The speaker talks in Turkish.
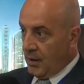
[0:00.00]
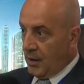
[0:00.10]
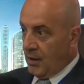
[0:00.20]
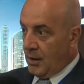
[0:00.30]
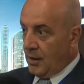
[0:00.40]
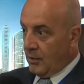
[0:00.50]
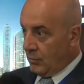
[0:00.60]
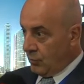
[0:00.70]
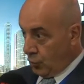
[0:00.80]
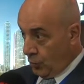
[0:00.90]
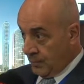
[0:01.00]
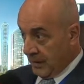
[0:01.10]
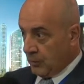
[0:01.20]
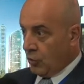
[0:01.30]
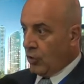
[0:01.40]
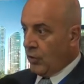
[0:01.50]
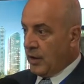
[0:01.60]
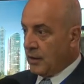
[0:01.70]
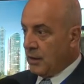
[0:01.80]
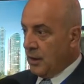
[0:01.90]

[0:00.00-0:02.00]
e, tüm sektör olarak.